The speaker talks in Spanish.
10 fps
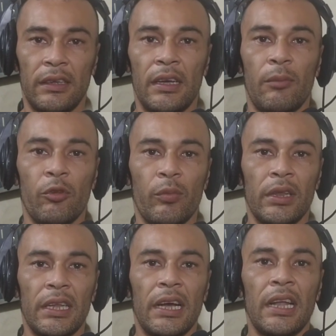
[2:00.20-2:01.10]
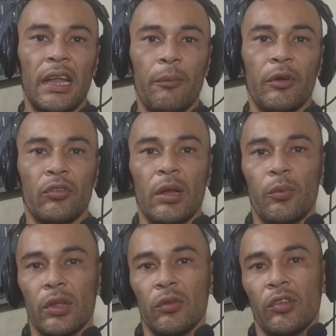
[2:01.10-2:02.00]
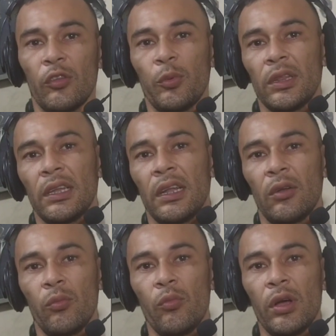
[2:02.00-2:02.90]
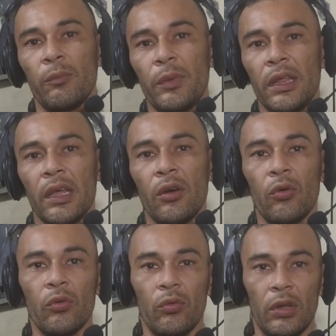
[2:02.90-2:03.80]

digamos, mantengan a la persona, porque ustedes pueden tener un buen video,